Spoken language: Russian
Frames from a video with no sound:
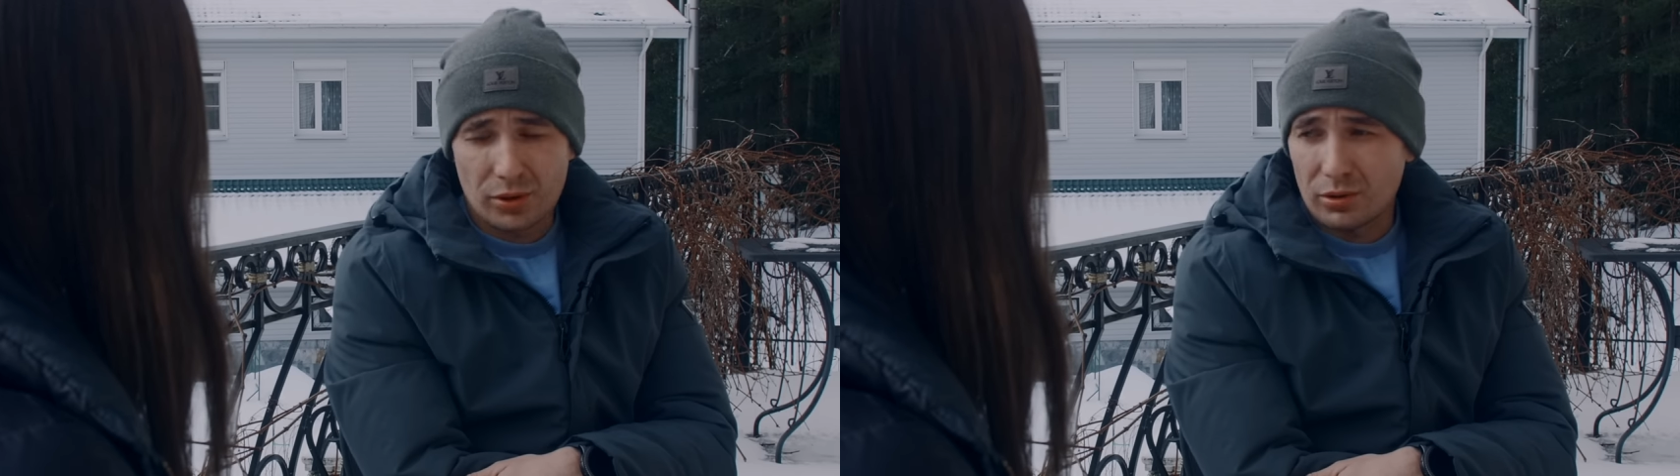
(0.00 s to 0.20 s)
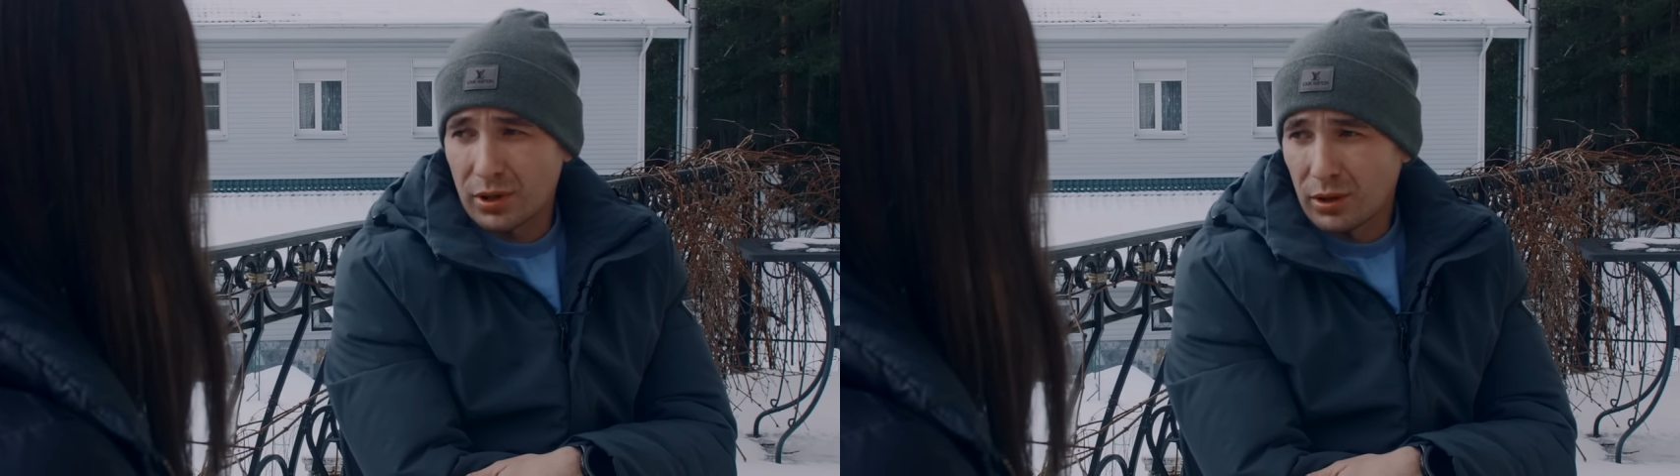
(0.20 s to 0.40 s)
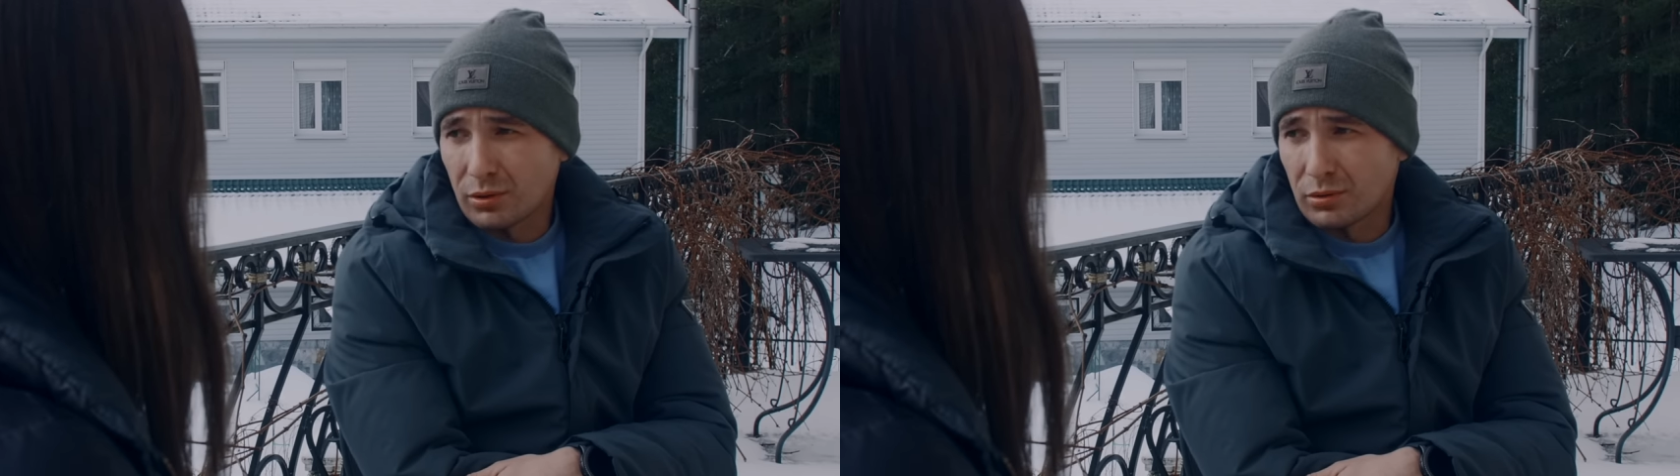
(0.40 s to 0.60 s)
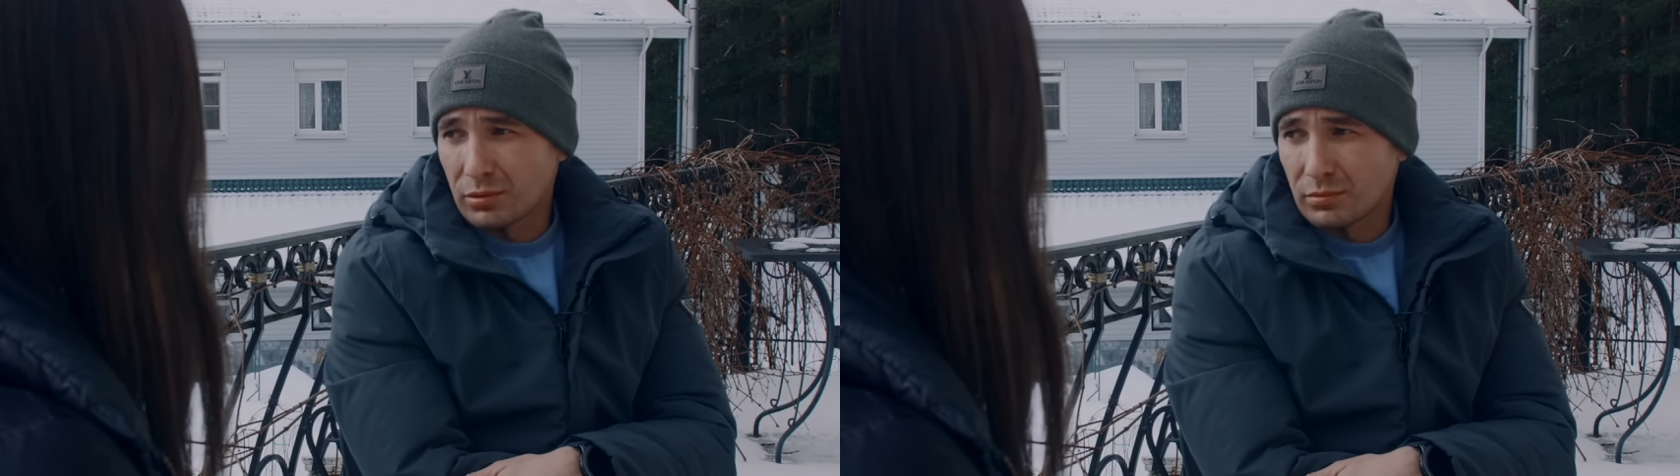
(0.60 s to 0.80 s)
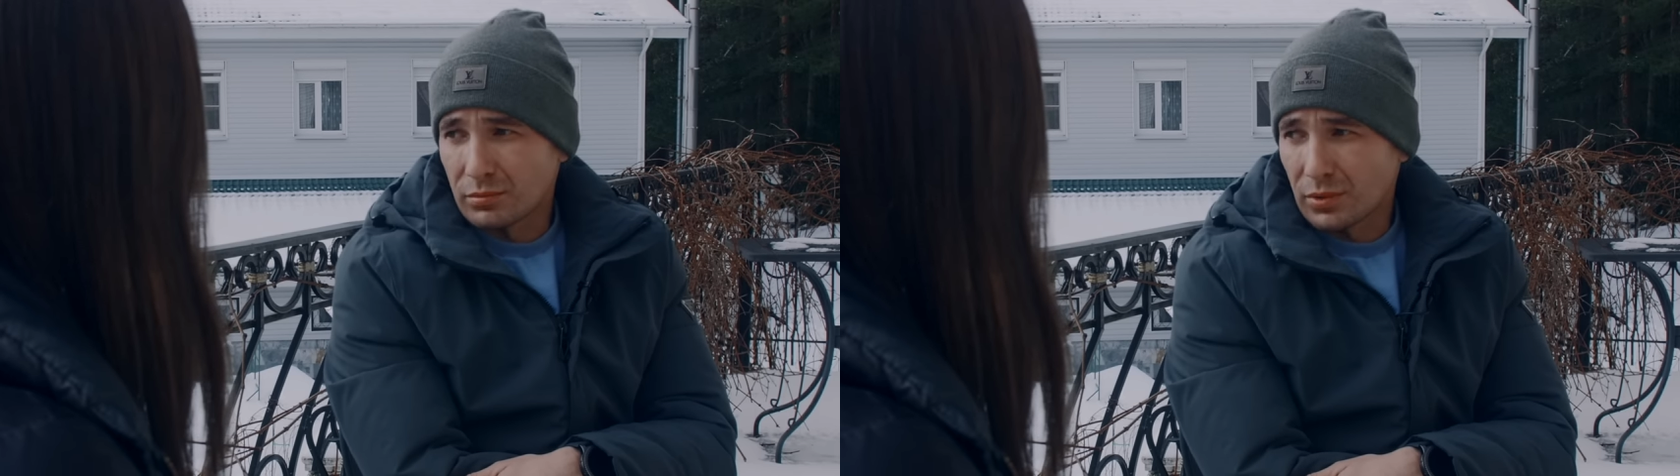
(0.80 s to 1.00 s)
что я ее
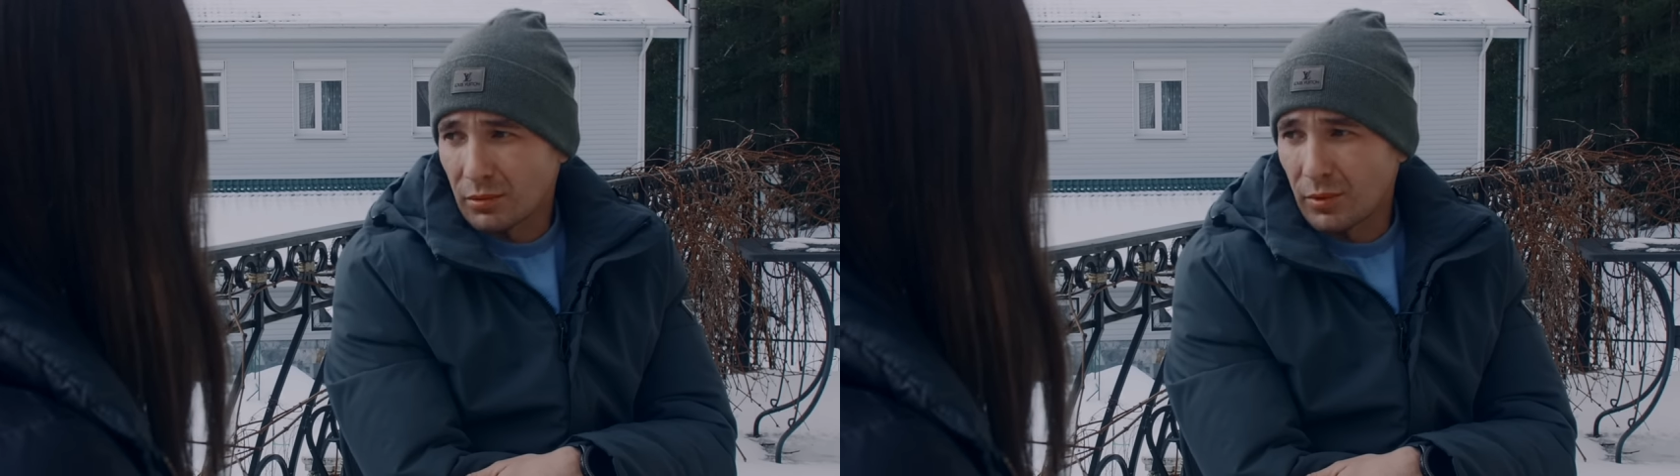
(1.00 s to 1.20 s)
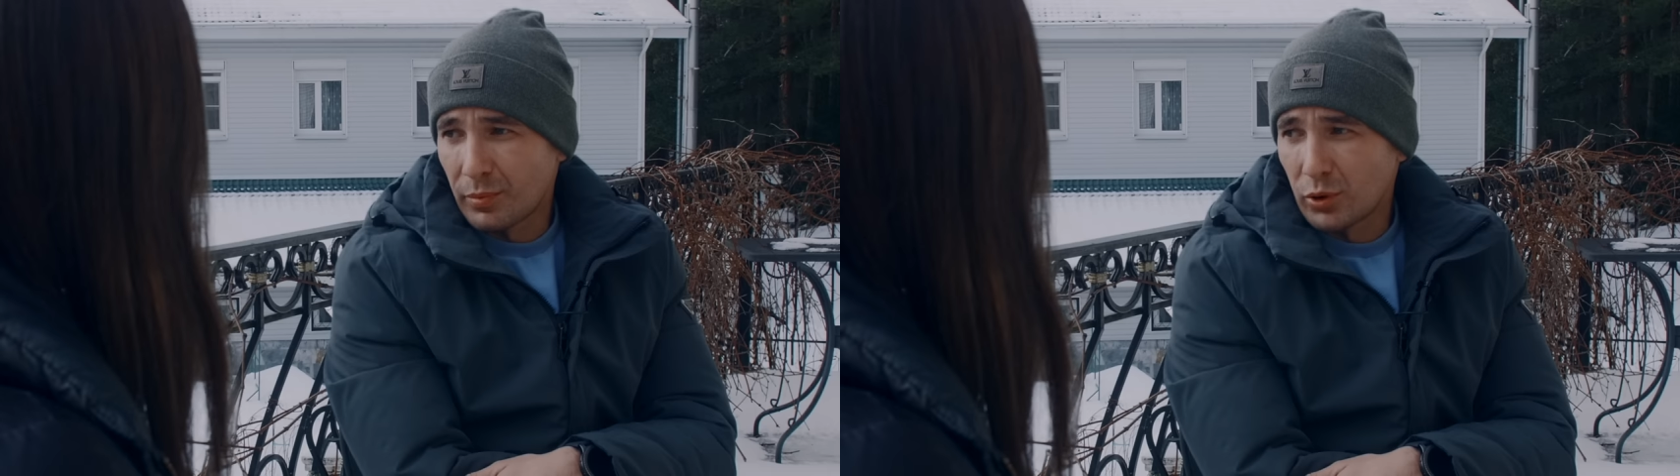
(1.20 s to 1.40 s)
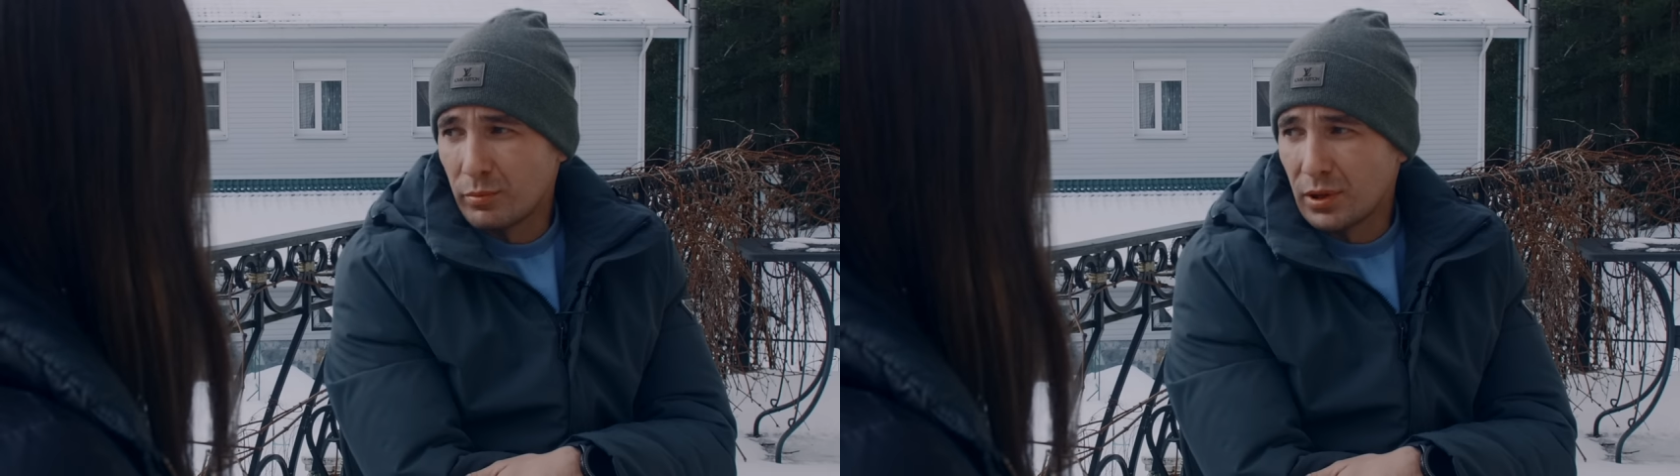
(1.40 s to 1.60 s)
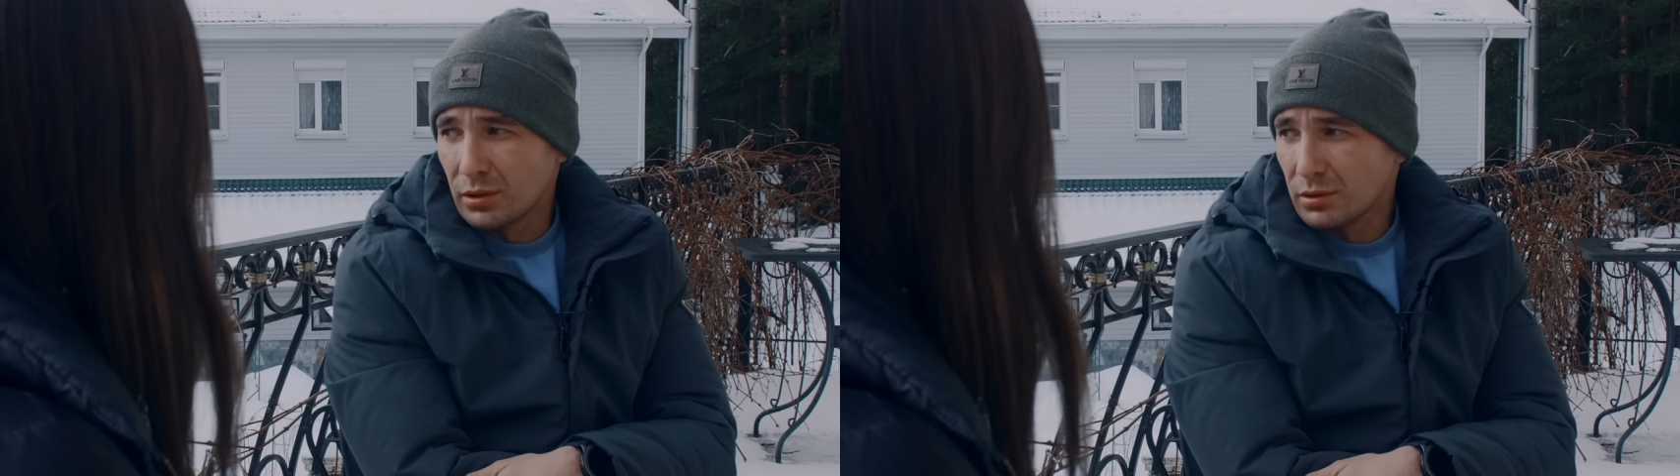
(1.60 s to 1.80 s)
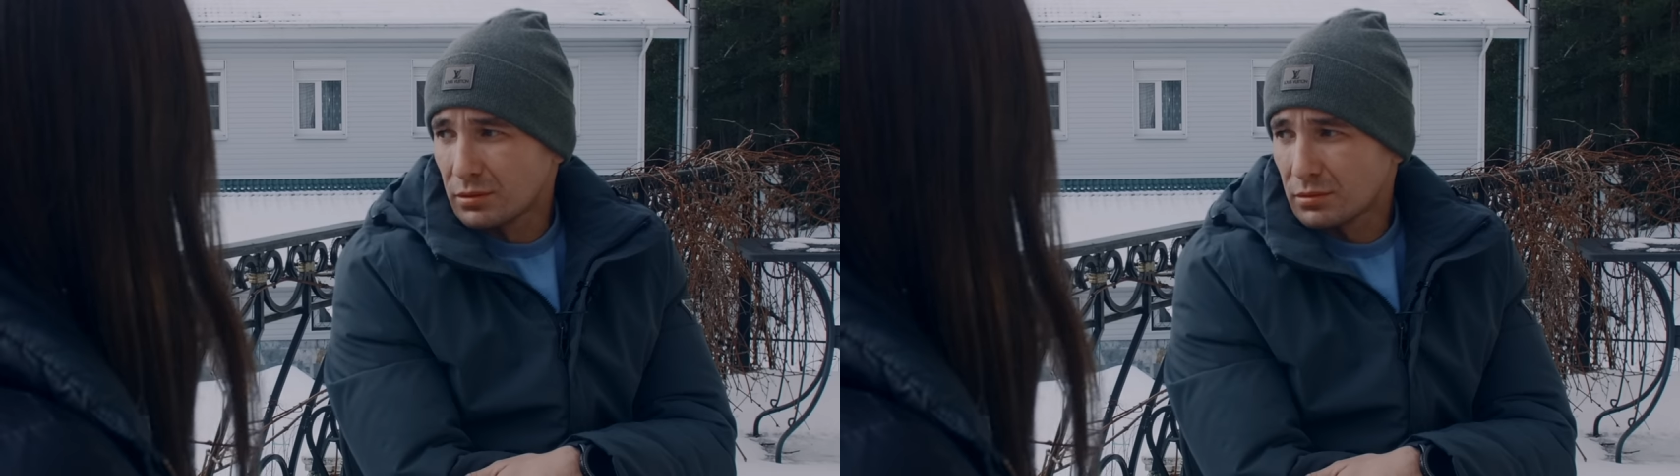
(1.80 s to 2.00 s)
как бы полюбил.